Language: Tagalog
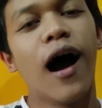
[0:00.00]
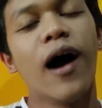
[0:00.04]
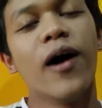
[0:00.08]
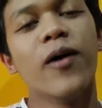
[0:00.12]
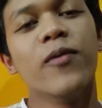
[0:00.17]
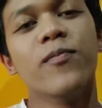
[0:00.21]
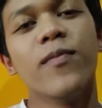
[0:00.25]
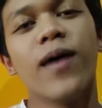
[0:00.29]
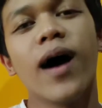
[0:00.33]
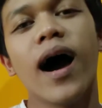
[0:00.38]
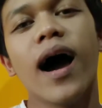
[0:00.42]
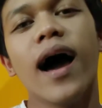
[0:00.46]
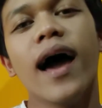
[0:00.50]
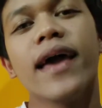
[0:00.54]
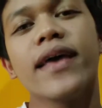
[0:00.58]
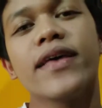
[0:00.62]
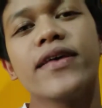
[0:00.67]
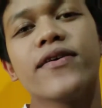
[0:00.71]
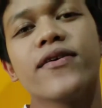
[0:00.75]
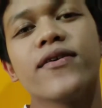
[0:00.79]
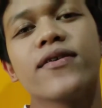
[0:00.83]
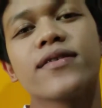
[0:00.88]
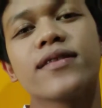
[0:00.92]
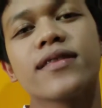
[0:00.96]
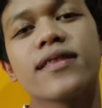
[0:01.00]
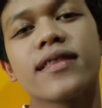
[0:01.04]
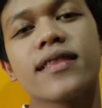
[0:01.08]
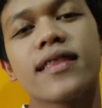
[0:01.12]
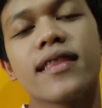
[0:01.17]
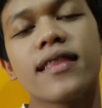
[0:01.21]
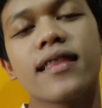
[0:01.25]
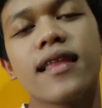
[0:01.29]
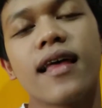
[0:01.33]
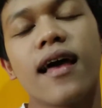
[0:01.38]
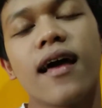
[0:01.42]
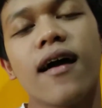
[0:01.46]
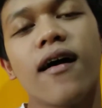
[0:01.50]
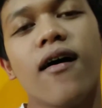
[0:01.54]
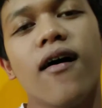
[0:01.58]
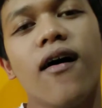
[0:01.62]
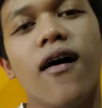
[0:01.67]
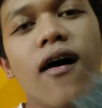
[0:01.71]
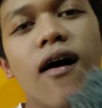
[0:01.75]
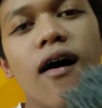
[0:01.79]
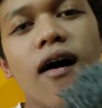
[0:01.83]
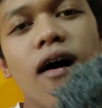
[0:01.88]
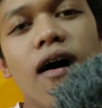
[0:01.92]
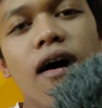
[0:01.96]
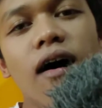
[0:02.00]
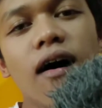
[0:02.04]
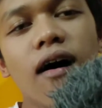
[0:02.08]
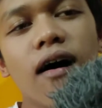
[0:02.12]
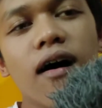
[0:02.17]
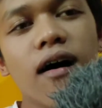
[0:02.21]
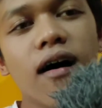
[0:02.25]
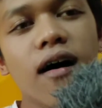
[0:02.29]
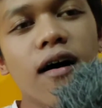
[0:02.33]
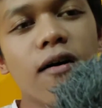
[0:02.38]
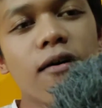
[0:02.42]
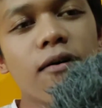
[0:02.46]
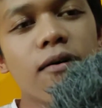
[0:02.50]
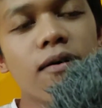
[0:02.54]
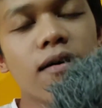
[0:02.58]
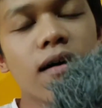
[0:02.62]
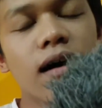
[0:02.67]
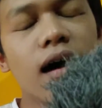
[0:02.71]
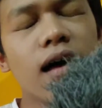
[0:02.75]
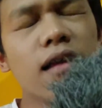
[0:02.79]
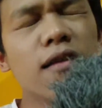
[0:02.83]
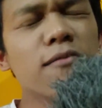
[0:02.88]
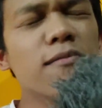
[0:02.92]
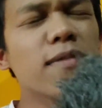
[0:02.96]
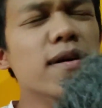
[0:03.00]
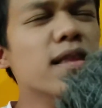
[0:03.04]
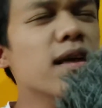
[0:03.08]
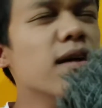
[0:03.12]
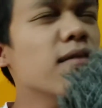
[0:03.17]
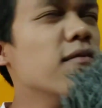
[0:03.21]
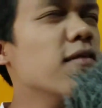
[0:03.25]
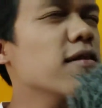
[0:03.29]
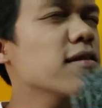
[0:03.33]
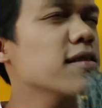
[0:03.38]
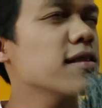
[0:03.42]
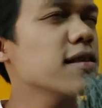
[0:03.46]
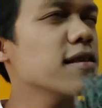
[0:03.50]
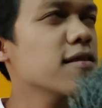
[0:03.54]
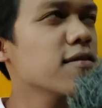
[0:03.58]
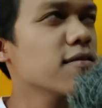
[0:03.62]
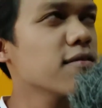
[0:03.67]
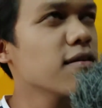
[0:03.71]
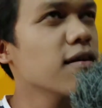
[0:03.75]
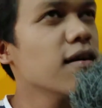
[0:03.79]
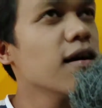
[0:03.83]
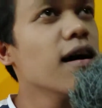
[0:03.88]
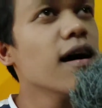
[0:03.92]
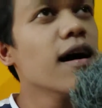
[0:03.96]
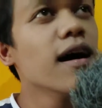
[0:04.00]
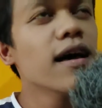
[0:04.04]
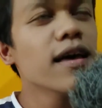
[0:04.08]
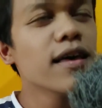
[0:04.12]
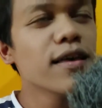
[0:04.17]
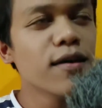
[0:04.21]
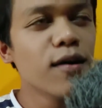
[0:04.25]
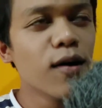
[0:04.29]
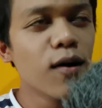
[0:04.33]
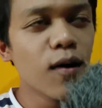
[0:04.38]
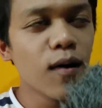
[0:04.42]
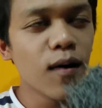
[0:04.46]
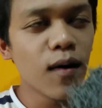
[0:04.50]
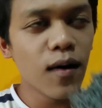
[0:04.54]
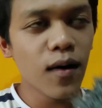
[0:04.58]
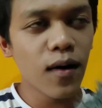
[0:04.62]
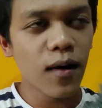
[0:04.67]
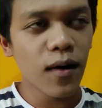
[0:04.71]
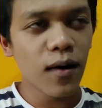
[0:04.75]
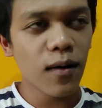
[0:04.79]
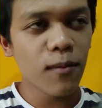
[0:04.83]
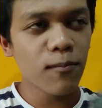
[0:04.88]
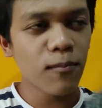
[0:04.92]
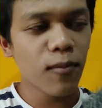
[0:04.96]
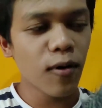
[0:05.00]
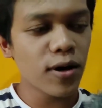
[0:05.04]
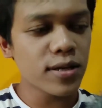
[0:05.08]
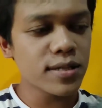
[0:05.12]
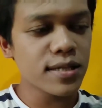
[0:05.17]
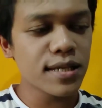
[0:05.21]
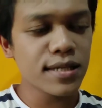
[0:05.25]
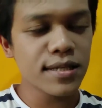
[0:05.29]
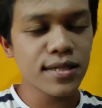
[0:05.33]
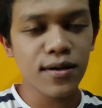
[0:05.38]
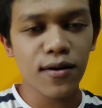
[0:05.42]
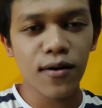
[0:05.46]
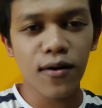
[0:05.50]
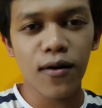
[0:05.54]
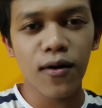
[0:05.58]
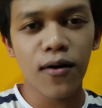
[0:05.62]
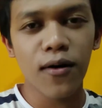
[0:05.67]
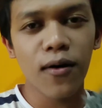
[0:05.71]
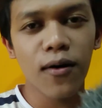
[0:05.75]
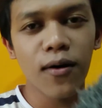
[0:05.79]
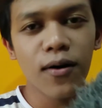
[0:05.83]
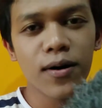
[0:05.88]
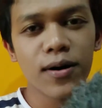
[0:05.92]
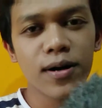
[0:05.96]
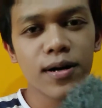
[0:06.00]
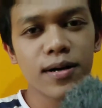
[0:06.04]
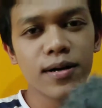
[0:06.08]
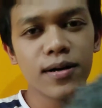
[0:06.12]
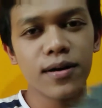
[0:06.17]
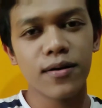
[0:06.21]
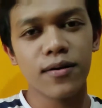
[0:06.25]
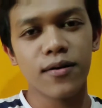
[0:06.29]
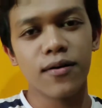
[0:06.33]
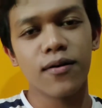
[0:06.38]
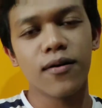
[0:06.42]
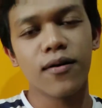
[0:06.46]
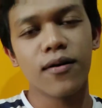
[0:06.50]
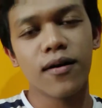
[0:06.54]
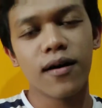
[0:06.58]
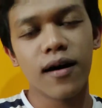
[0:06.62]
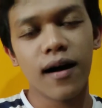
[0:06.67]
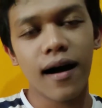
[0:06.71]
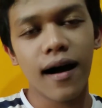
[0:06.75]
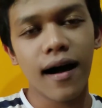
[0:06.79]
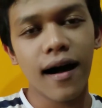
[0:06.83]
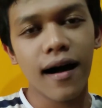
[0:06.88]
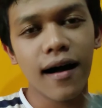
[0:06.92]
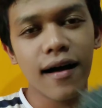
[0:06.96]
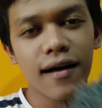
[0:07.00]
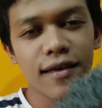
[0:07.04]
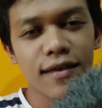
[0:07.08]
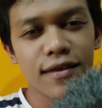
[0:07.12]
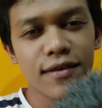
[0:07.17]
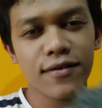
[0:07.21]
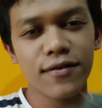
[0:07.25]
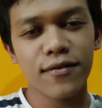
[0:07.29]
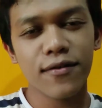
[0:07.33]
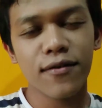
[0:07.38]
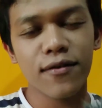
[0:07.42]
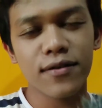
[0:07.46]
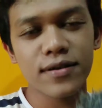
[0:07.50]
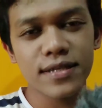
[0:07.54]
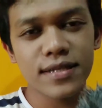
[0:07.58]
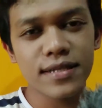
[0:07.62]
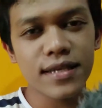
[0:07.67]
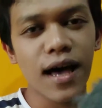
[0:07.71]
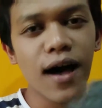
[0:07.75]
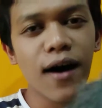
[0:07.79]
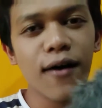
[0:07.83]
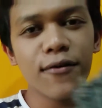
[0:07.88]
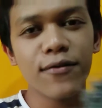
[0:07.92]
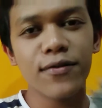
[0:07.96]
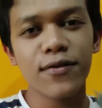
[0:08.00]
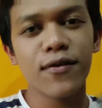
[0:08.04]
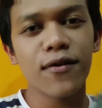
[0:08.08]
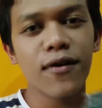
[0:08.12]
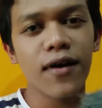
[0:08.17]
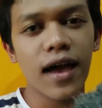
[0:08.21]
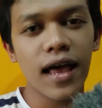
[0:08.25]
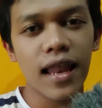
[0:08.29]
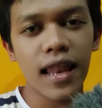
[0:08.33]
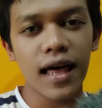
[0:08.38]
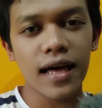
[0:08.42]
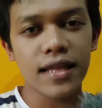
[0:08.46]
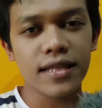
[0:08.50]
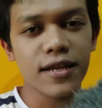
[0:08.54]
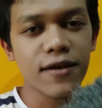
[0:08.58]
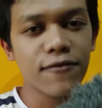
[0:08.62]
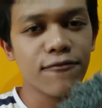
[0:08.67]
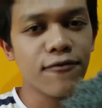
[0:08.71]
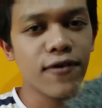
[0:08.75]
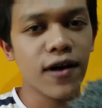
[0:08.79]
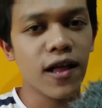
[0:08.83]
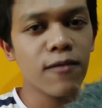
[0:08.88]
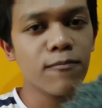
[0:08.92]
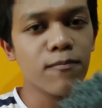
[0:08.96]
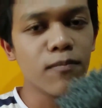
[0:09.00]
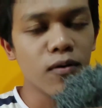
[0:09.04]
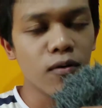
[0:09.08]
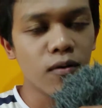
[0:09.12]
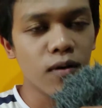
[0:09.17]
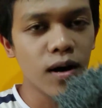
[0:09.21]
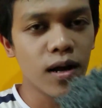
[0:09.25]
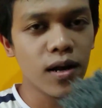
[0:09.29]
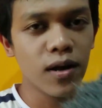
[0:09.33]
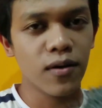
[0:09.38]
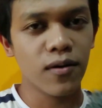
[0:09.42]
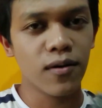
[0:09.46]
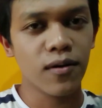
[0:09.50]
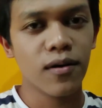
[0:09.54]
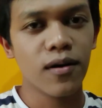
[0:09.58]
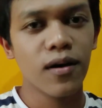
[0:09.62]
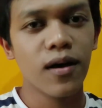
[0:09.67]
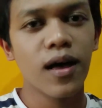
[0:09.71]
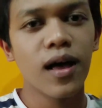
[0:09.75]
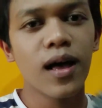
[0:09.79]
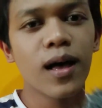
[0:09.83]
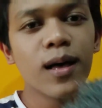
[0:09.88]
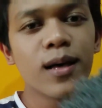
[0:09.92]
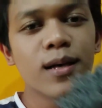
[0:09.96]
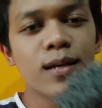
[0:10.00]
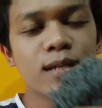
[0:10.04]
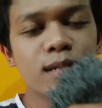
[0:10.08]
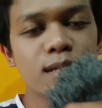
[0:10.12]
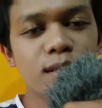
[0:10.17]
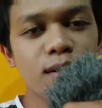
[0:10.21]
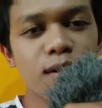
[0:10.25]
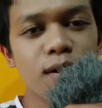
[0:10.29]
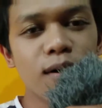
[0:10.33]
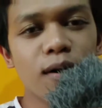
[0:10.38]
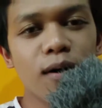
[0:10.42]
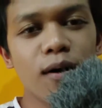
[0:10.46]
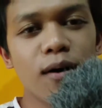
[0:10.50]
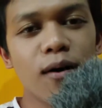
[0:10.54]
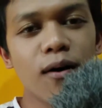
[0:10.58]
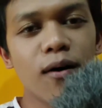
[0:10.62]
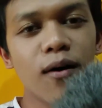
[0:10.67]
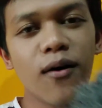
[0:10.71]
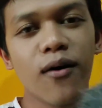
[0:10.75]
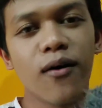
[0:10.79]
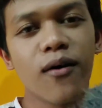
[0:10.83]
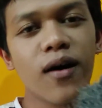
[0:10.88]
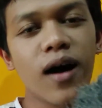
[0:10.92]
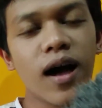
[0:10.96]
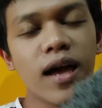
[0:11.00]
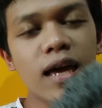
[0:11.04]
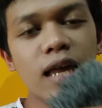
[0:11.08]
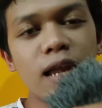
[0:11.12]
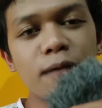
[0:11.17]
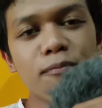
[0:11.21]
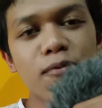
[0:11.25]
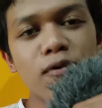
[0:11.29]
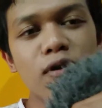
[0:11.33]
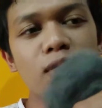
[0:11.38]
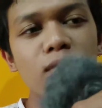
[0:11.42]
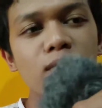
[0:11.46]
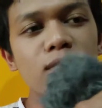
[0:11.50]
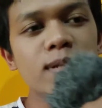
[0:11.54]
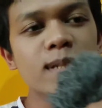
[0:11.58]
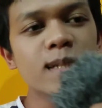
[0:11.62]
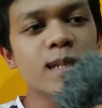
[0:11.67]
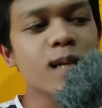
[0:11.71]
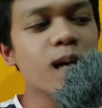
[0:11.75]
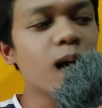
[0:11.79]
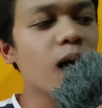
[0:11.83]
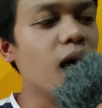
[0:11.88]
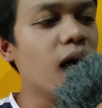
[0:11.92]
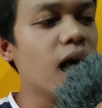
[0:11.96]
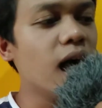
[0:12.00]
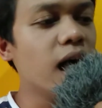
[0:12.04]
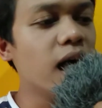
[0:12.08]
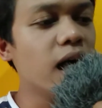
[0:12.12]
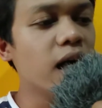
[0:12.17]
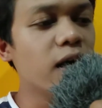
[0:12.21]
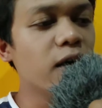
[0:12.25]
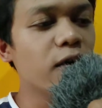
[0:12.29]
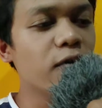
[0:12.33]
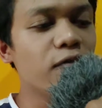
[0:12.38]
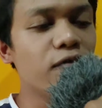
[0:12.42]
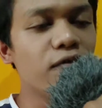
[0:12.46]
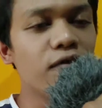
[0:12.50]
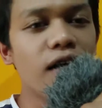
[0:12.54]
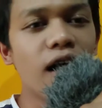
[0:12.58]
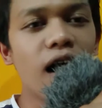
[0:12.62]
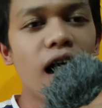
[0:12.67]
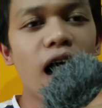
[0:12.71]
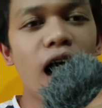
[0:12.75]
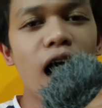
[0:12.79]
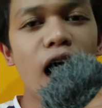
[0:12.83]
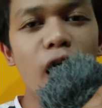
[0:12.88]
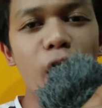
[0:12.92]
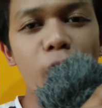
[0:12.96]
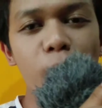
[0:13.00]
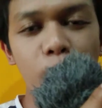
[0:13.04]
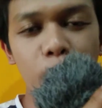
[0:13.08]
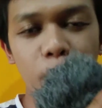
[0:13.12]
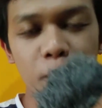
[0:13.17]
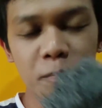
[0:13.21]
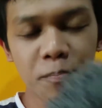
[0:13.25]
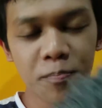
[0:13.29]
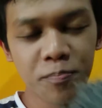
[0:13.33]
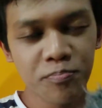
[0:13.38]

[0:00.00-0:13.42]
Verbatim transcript: mic yung yung ano ba tawag dito? Yung boses ko or yung yung sound ng electric fan po ano. So, kayo na po humusga if um